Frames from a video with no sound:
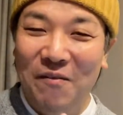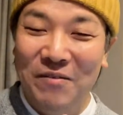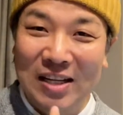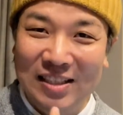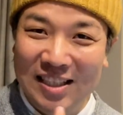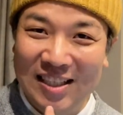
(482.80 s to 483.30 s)
もう
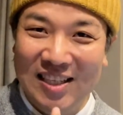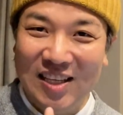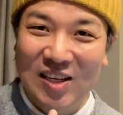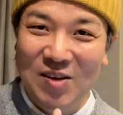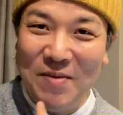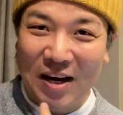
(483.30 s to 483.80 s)
バッチシ
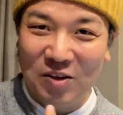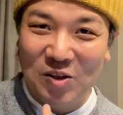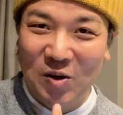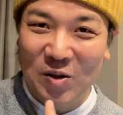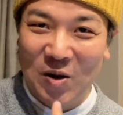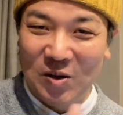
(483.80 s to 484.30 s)
今の
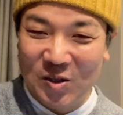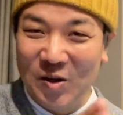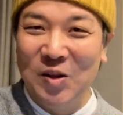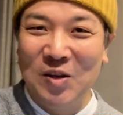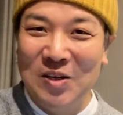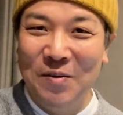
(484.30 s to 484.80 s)
ちょうどそ
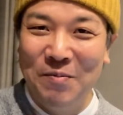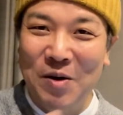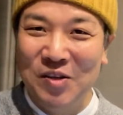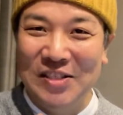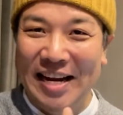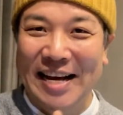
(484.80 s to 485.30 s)
の時の
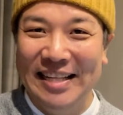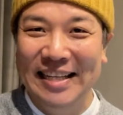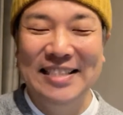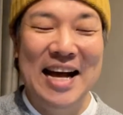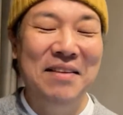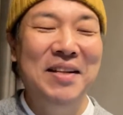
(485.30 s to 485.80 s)
僕じゃないで
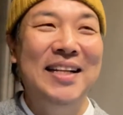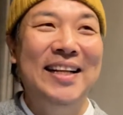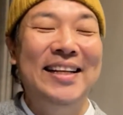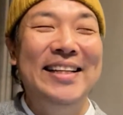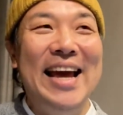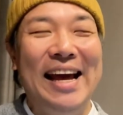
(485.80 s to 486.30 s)
すか
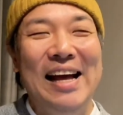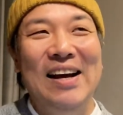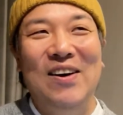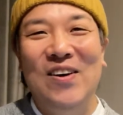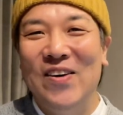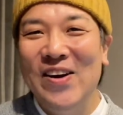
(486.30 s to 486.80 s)
で
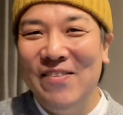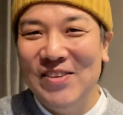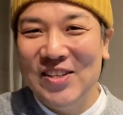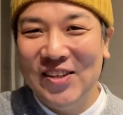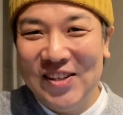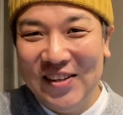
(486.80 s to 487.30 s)
あこれ面
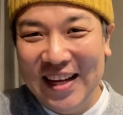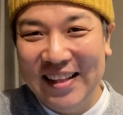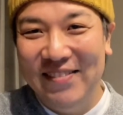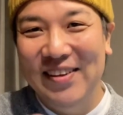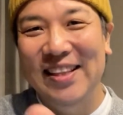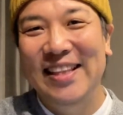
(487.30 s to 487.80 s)
白そうだ
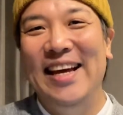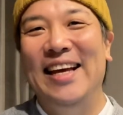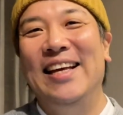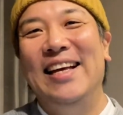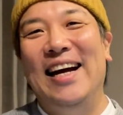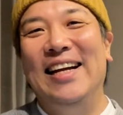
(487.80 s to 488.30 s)
と思って
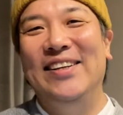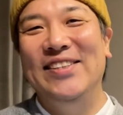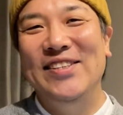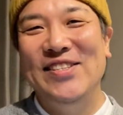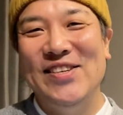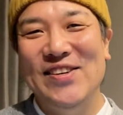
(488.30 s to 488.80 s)
あの
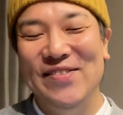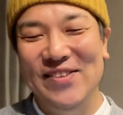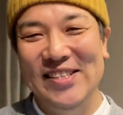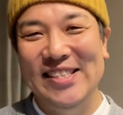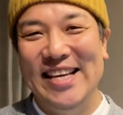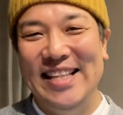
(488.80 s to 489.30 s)
YouTube
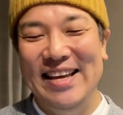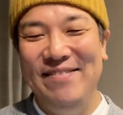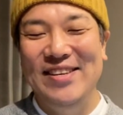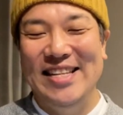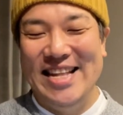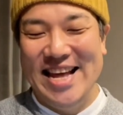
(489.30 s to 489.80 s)
つけて
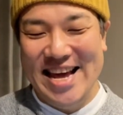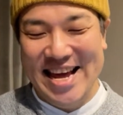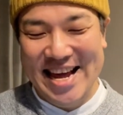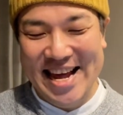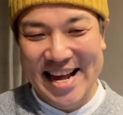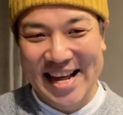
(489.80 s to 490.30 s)
み
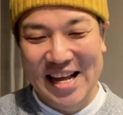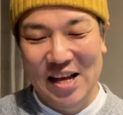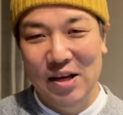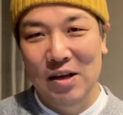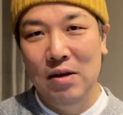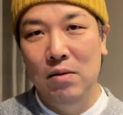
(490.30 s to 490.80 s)
て
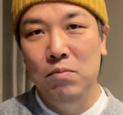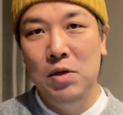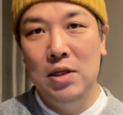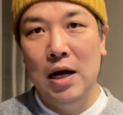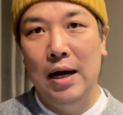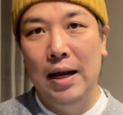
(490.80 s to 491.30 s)

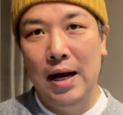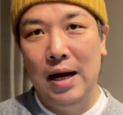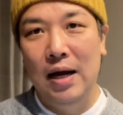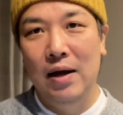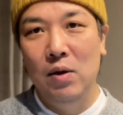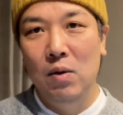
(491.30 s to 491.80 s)
見た
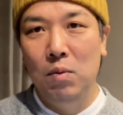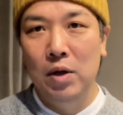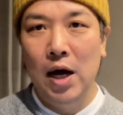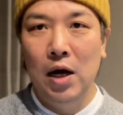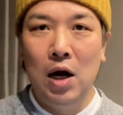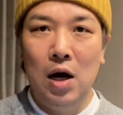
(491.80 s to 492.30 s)
ら
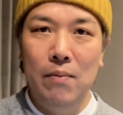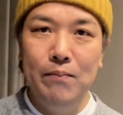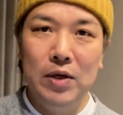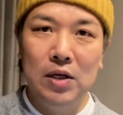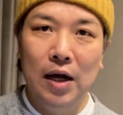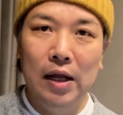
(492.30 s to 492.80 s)
中
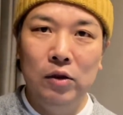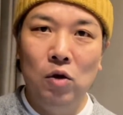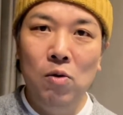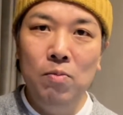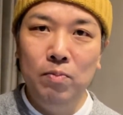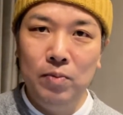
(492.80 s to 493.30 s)
身が
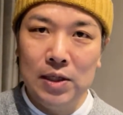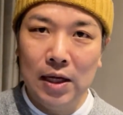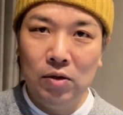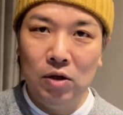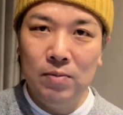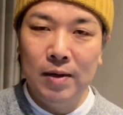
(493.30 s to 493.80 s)
ドンピシャ
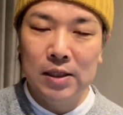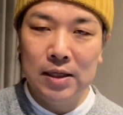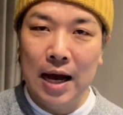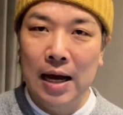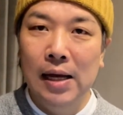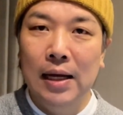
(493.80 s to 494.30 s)
と言います
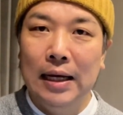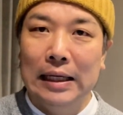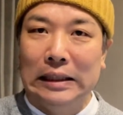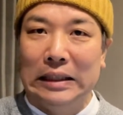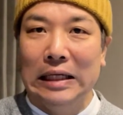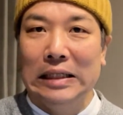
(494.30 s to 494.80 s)
か
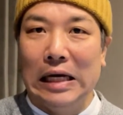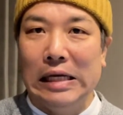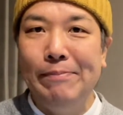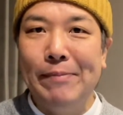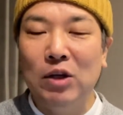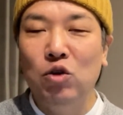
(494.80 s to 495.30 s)
刺さ
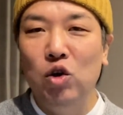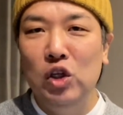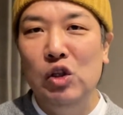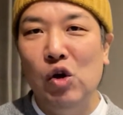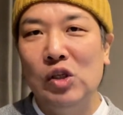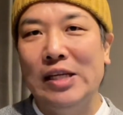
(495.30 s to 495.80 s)
りまく
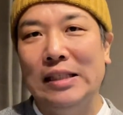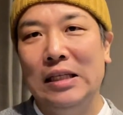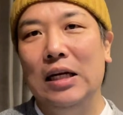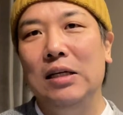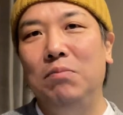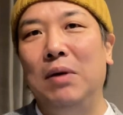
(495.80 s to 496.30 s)
りの刺
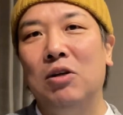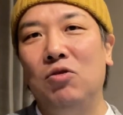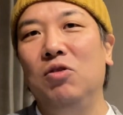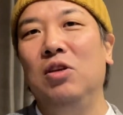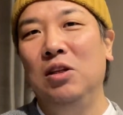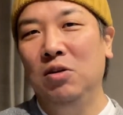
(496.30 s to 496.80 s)
さりま
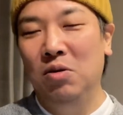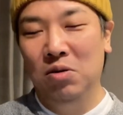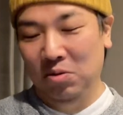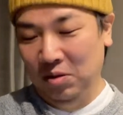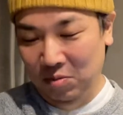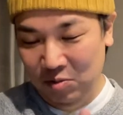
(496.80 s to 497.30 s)
くり
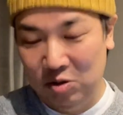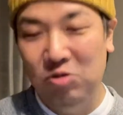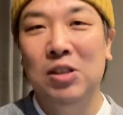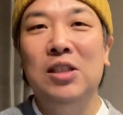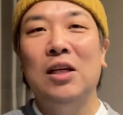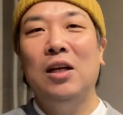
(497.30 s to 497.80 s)
の
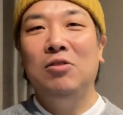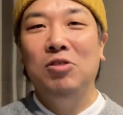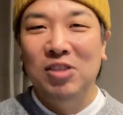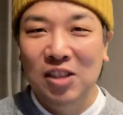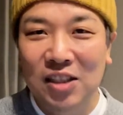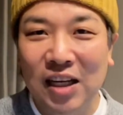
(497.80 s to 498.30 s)
ぐさ
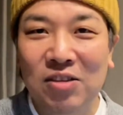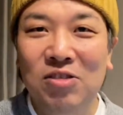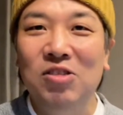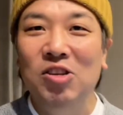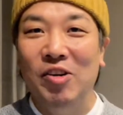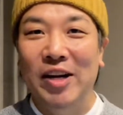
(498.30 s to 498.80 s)
ぐさ
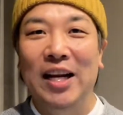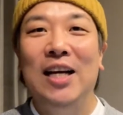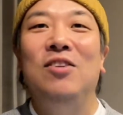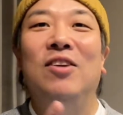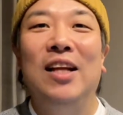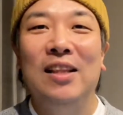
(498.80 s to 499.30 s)
くるような
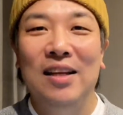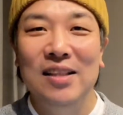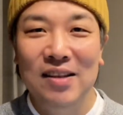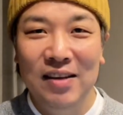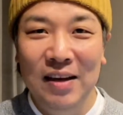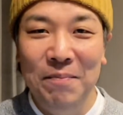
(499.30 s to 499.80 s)
内容だったんで
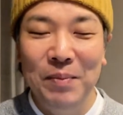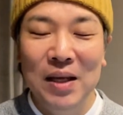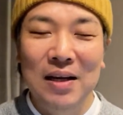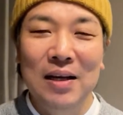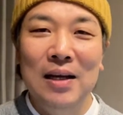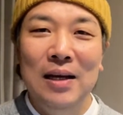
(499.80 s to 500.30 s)
すよね。
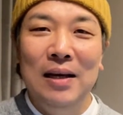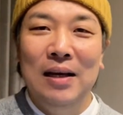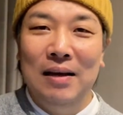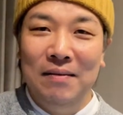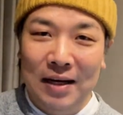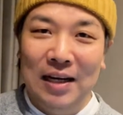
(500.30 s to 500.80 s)

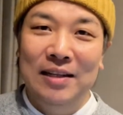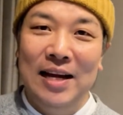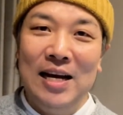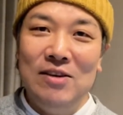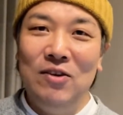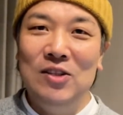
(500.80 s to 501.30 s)
まあ、
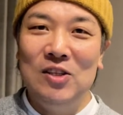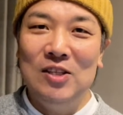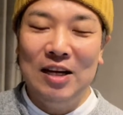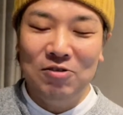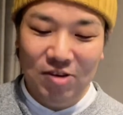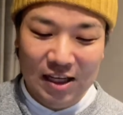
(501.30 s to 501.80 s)
内容につい
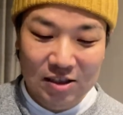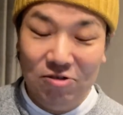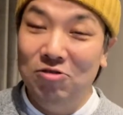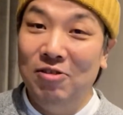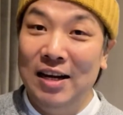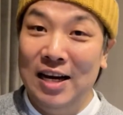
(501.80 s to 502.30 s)
ては詳し
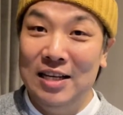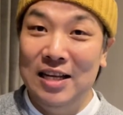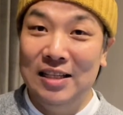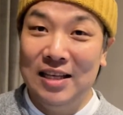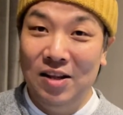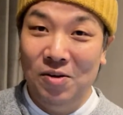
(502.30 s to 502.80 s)
く言わない
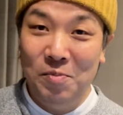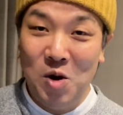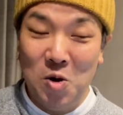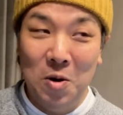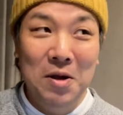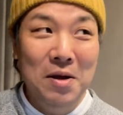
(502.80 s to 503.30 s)
ですけど
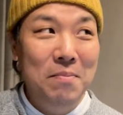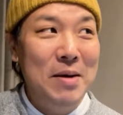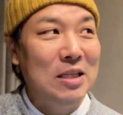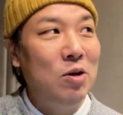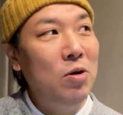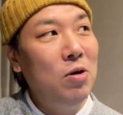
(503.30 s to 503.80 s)
も、
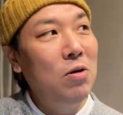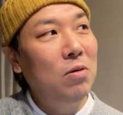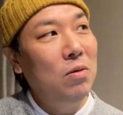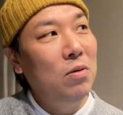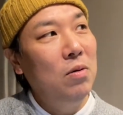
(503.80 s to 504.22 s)
まあ、その